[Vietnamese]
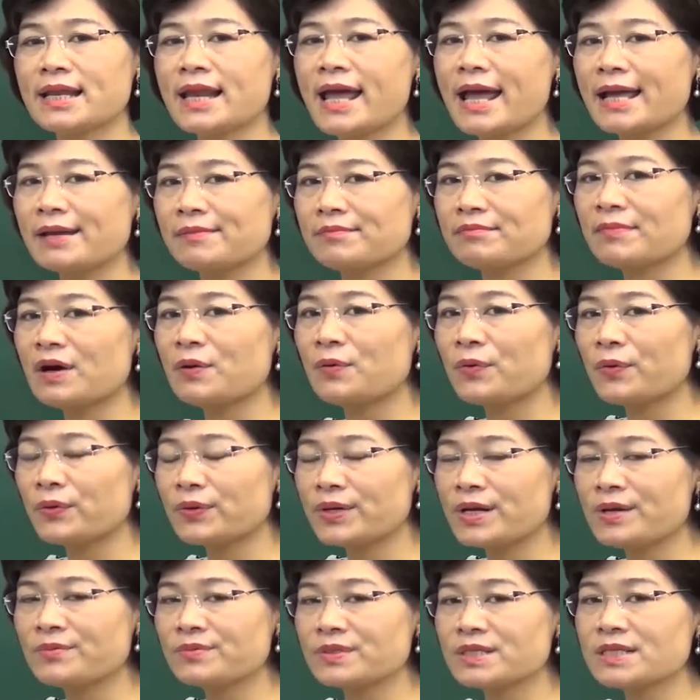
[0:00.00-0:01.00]
hành bầu hội
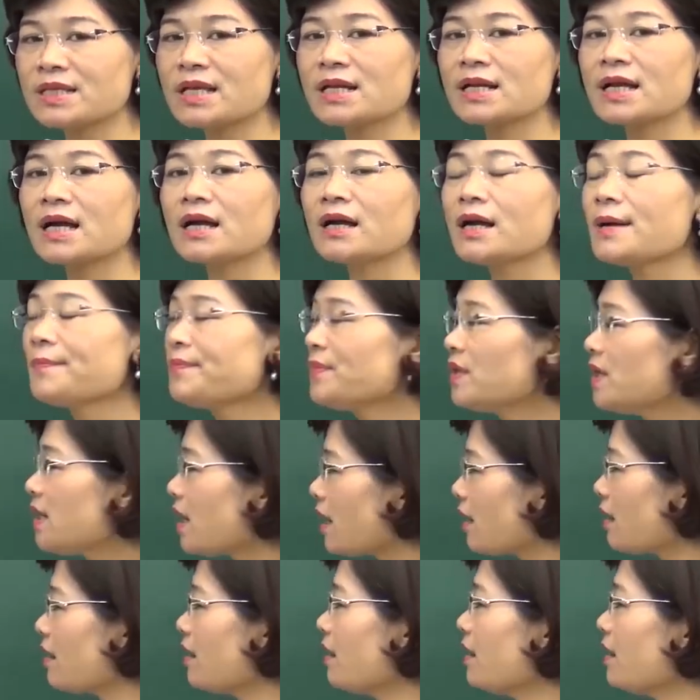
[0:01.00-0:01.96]
đồng nhân dân các cấp được